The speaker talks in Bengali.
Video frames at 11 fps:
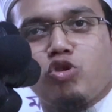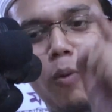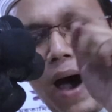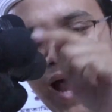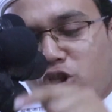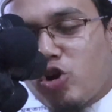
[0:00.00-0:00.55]

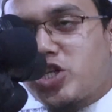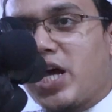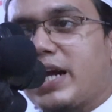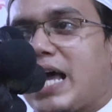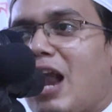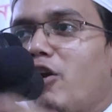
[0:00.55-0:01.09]
তোমার
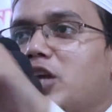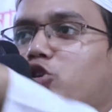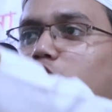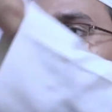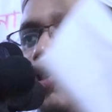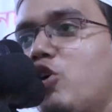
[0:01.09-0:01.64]
দোষের কারণেই
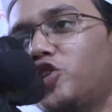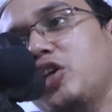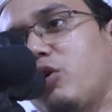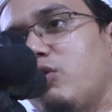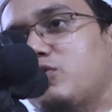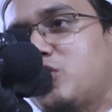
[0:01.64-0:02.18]
তো তুমি
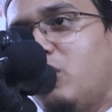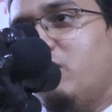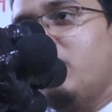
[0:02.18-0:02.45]
ধর্ষিত হচ্ছ